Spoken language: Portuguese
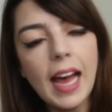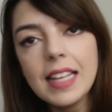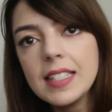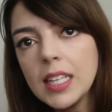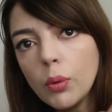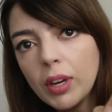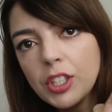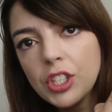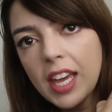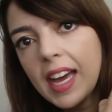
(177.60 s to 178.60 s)
a
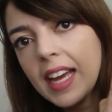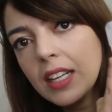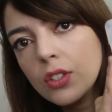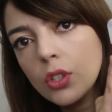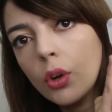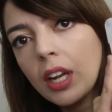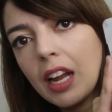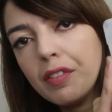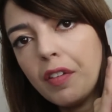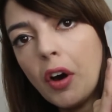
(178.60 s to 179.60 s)
Secret, é a Rexona
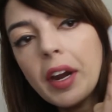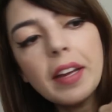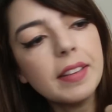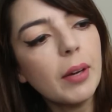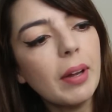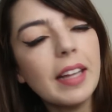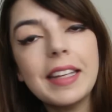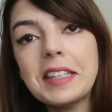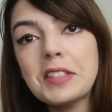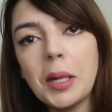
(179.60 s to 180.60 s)
lá fora, então ela
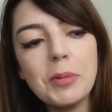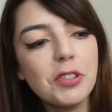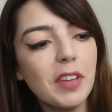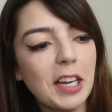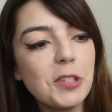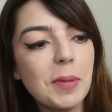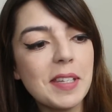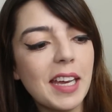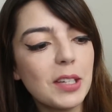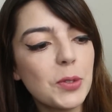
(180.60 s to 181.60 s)
tem esse nome diferente,
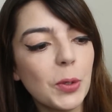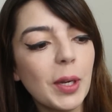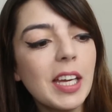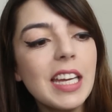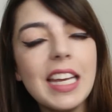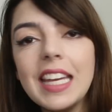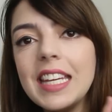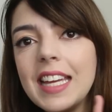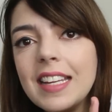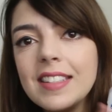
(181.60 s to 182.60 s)
mas é a Rexona.
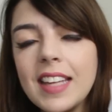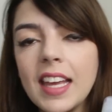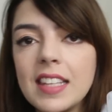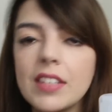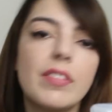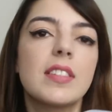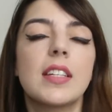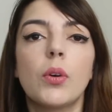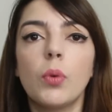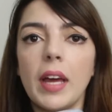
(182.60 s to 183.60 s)
E eles têm essa
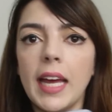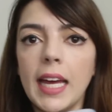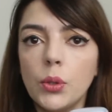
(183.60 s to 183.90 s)
versão é,